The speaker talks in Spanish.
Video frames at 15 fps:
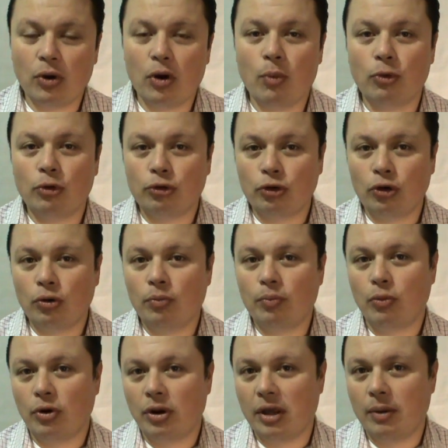como son,
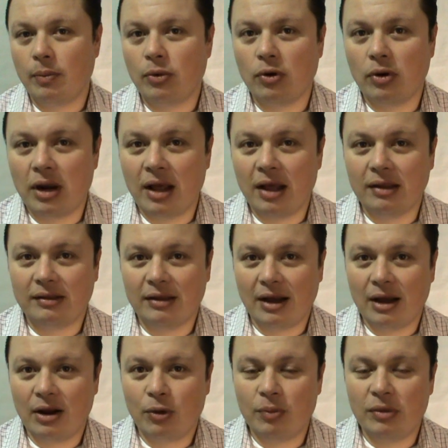por ejemplo, la
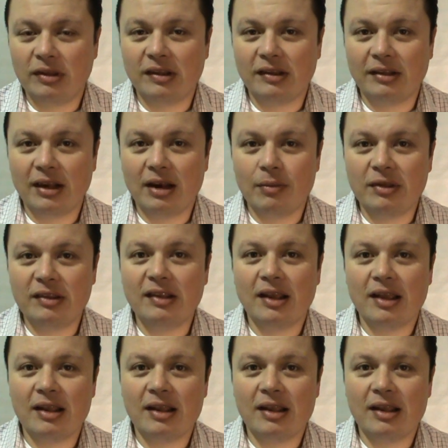Saccharomyces cerevisiae,